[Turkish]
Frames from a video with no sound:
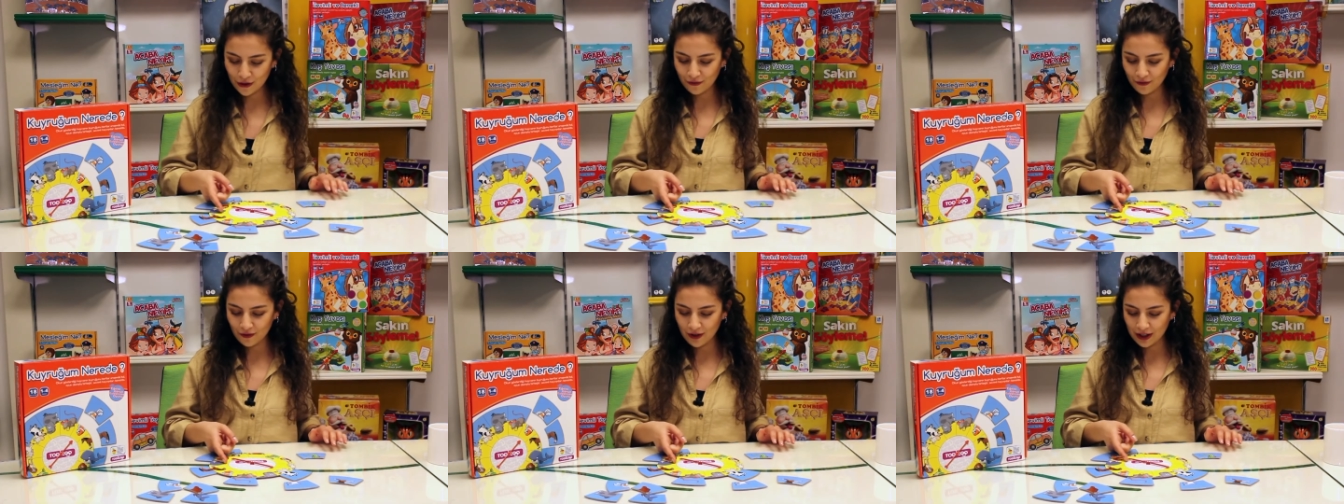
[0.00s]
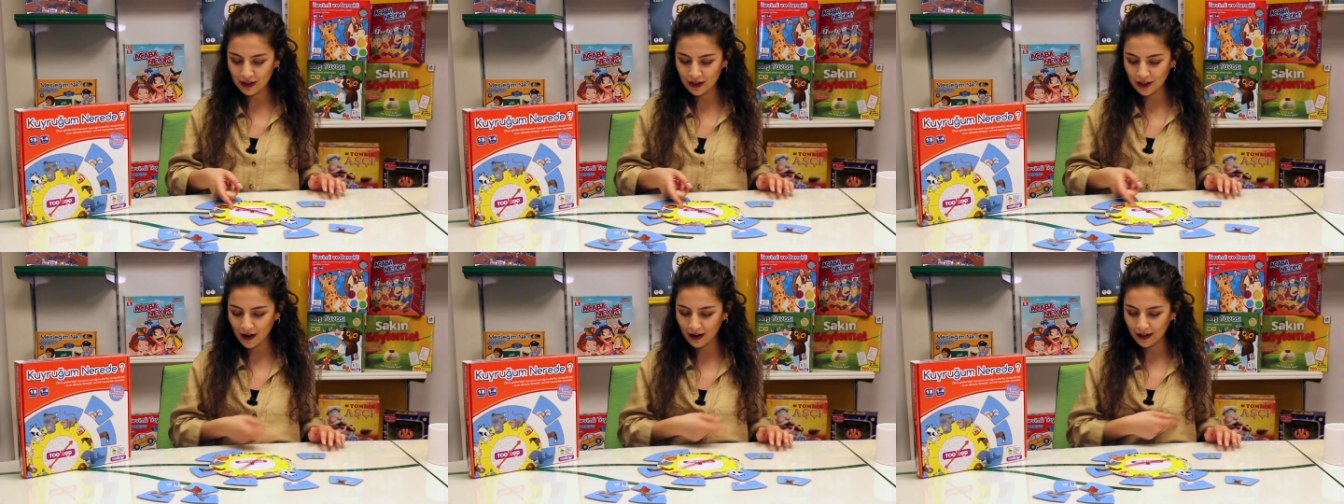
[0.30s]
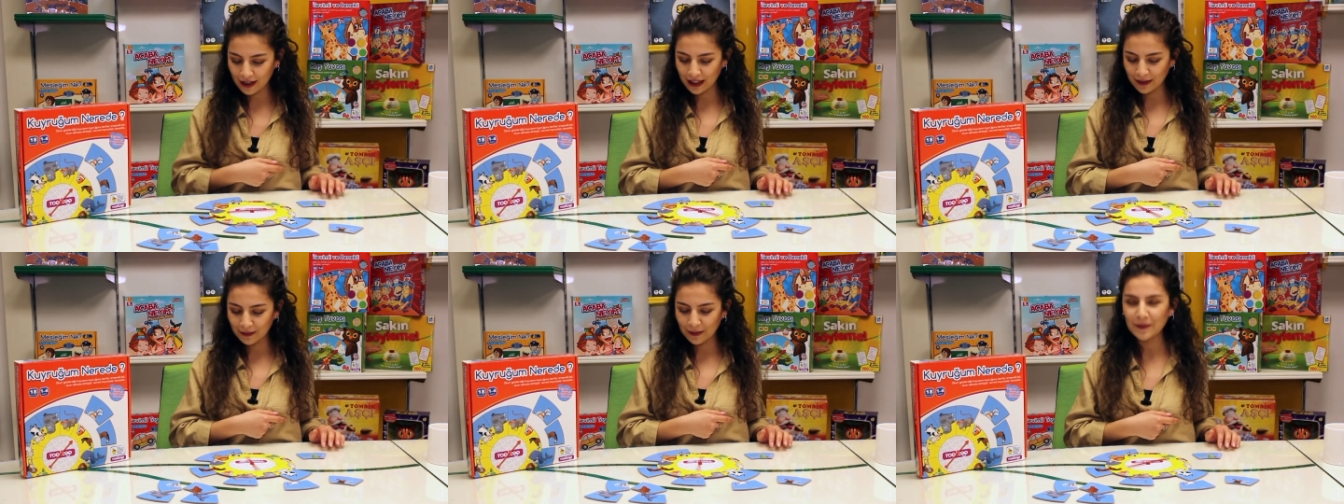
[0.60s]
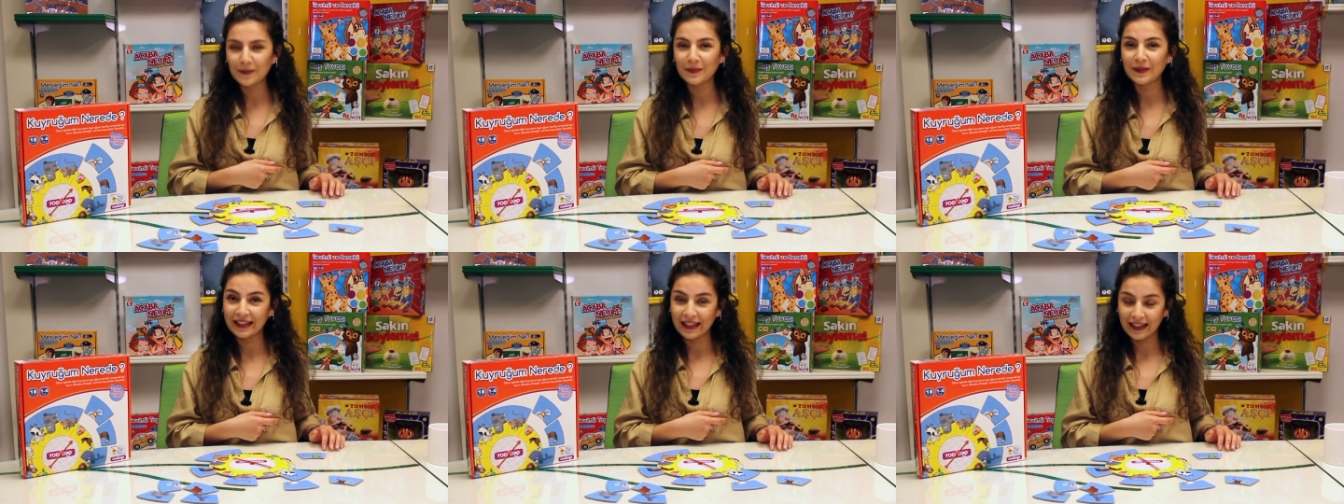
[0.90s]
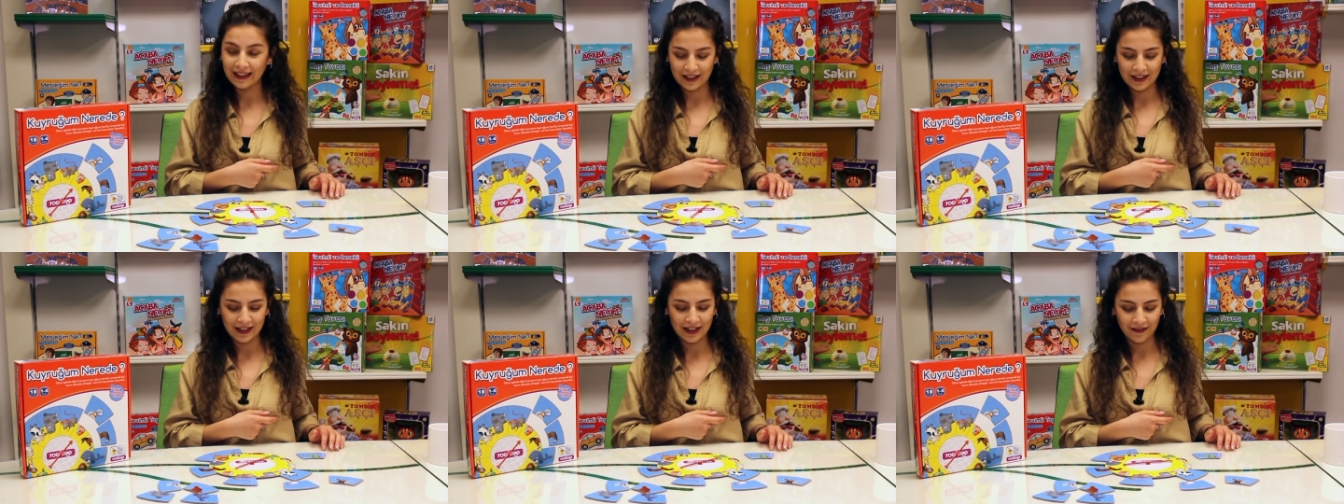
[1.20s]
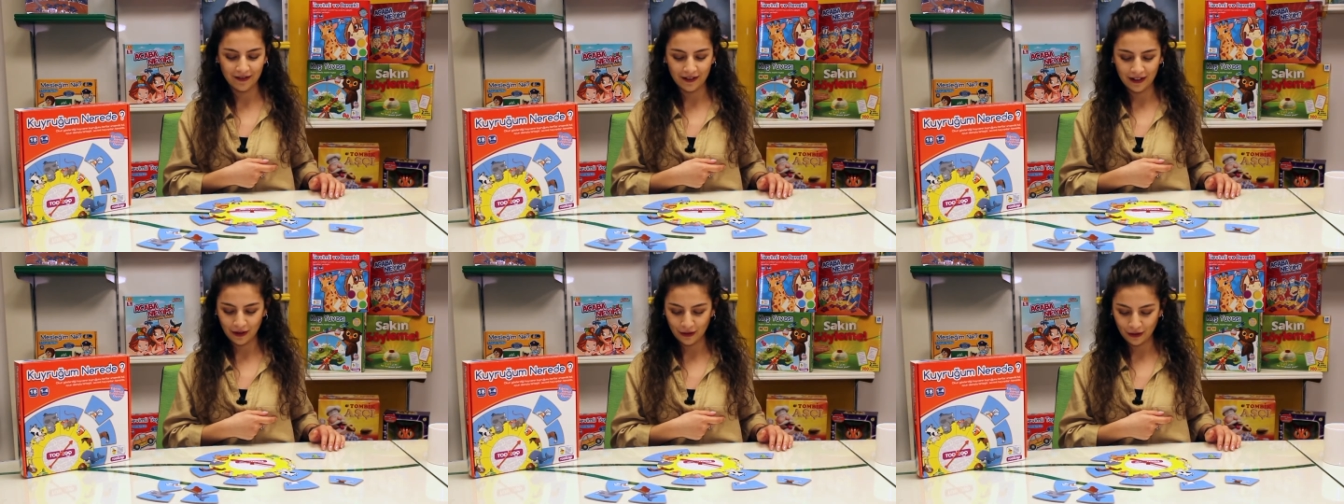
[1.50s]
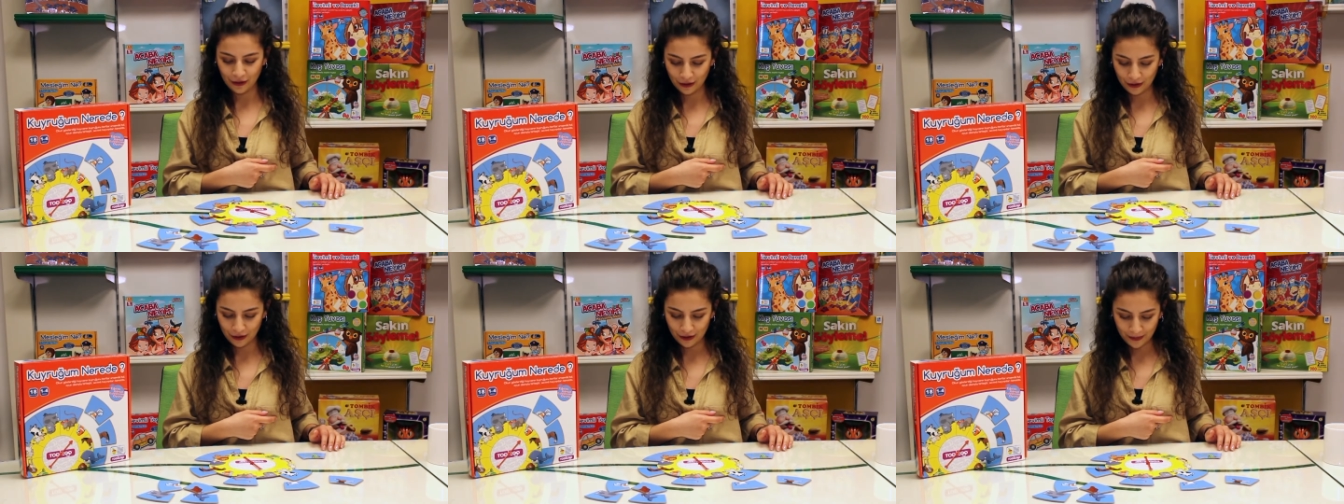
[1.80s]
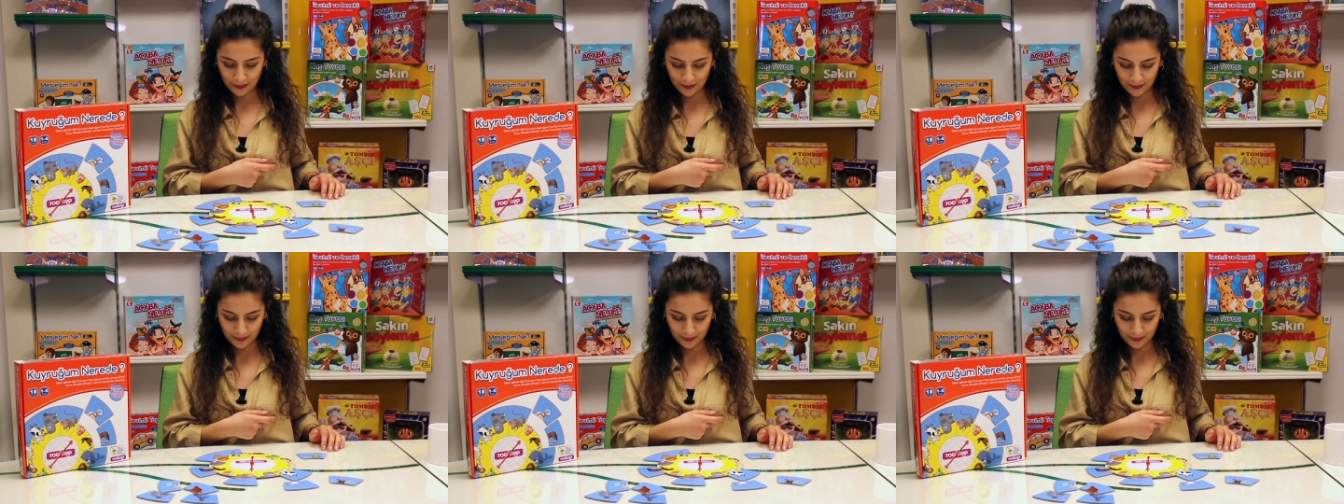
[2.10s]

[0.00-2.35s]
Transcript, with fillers: ve çarkımı bir daha çeviriyorum.